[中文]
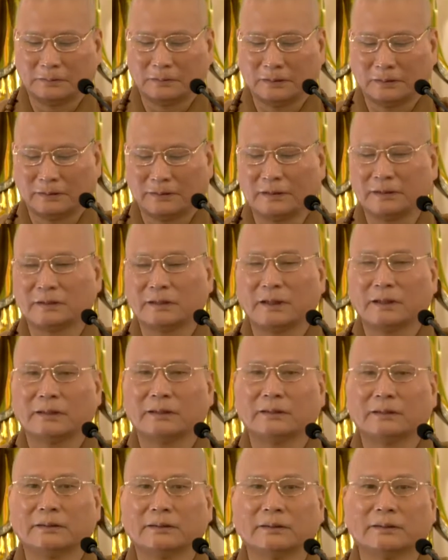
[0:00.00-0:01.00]
那现在
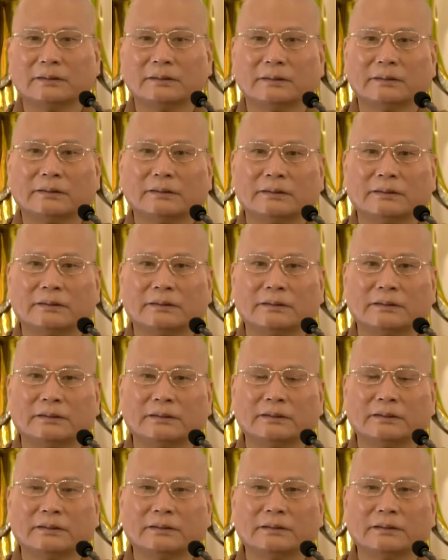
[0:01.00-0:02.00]
呢，呃，已
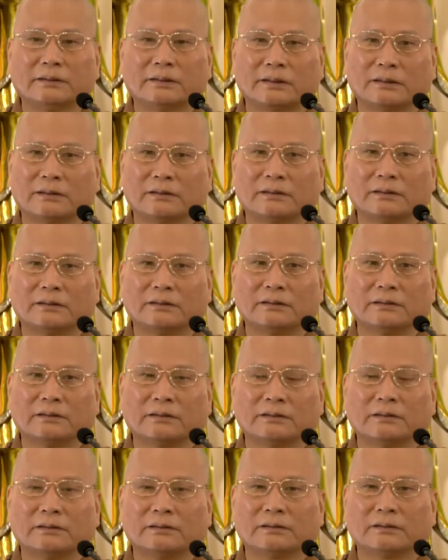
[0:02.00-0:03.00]
经
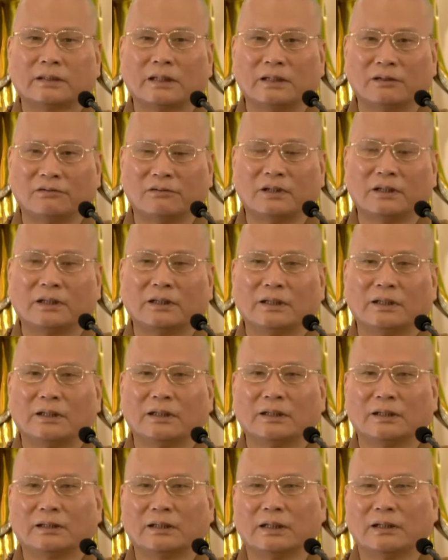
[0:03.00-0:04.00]
开放
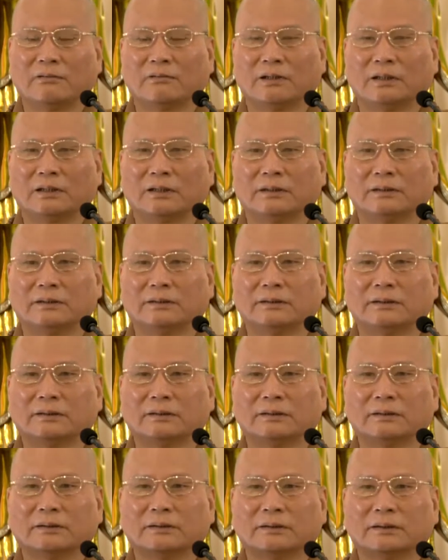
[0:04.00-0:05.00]
啊，开放
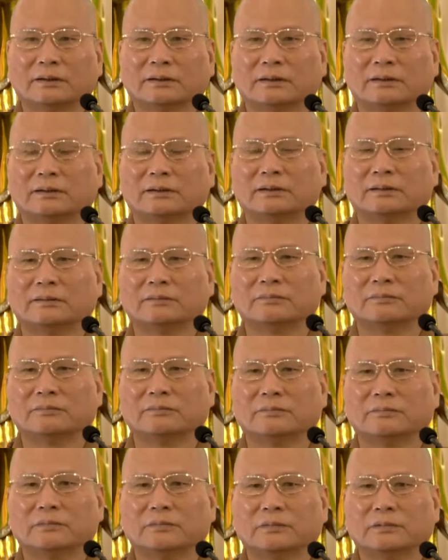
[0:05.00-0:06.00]
了，但是
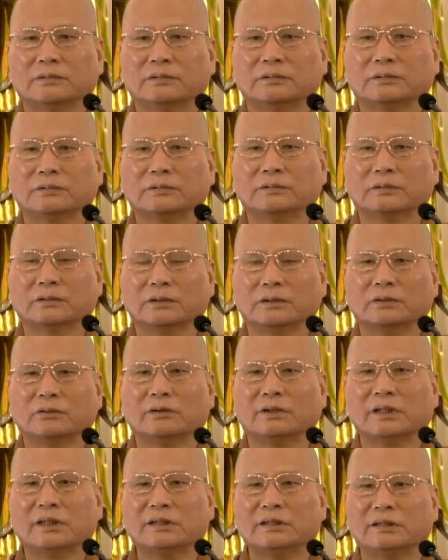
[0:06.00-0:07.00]
很
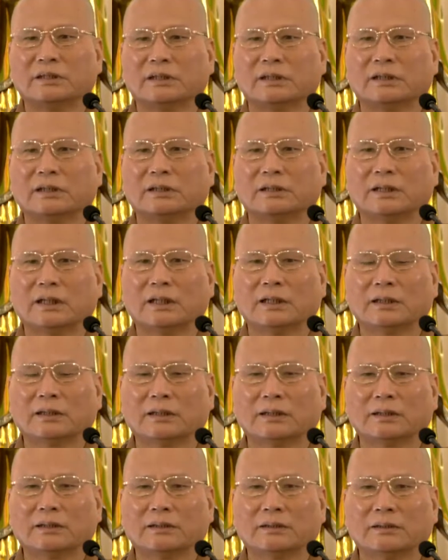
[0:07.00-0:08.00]
多年轻人啊，
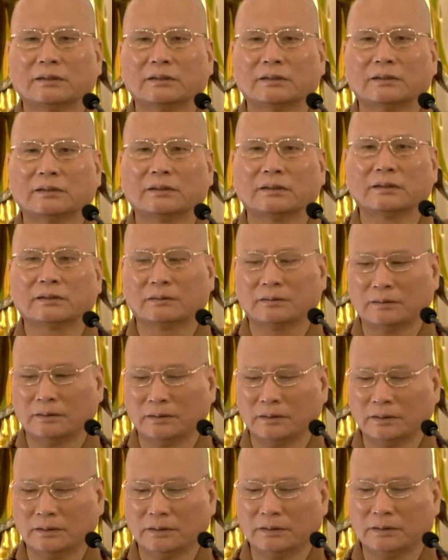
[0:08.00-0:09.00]

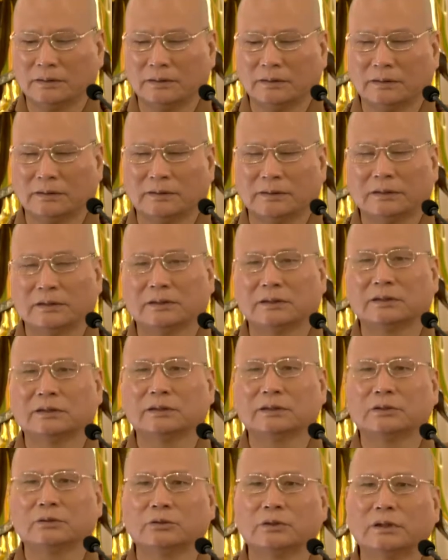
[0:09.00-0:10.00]
呃，也
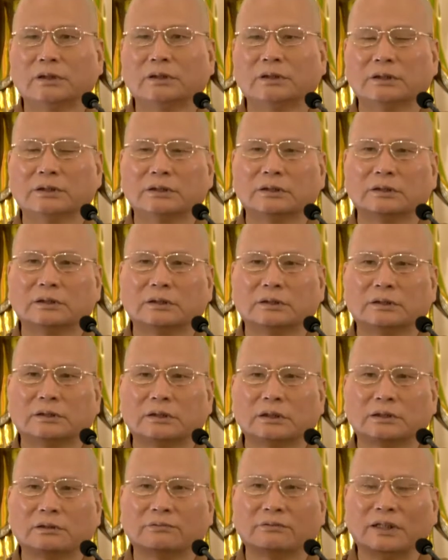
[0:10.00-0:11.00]
是随着
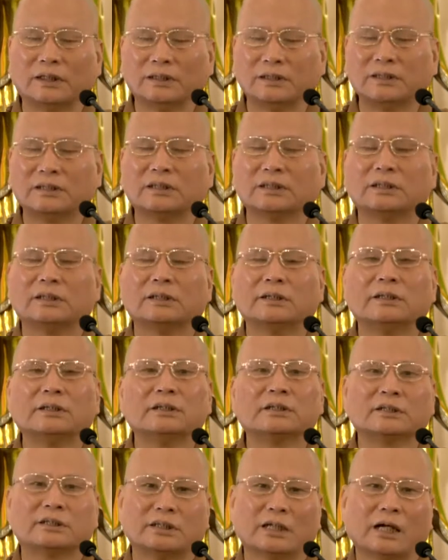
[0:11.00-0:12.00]
这个环境的
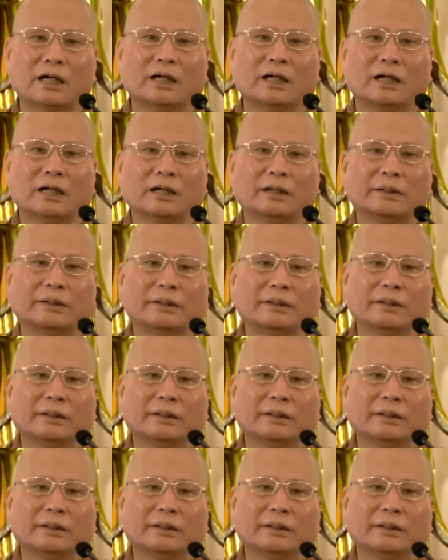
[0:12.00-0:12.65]
影响啊，